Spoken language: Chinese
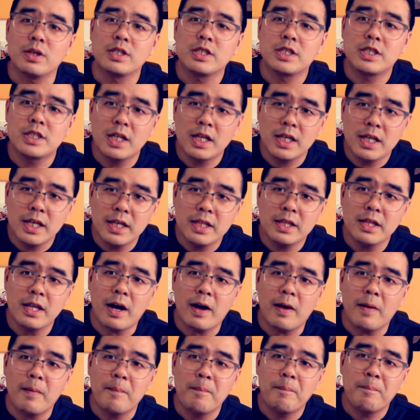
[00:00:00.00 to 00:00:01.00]
声音
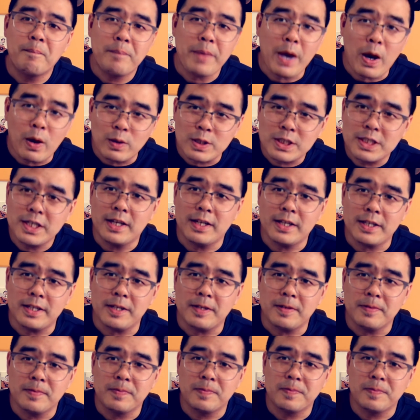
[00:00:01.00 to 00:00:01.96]
的表现力，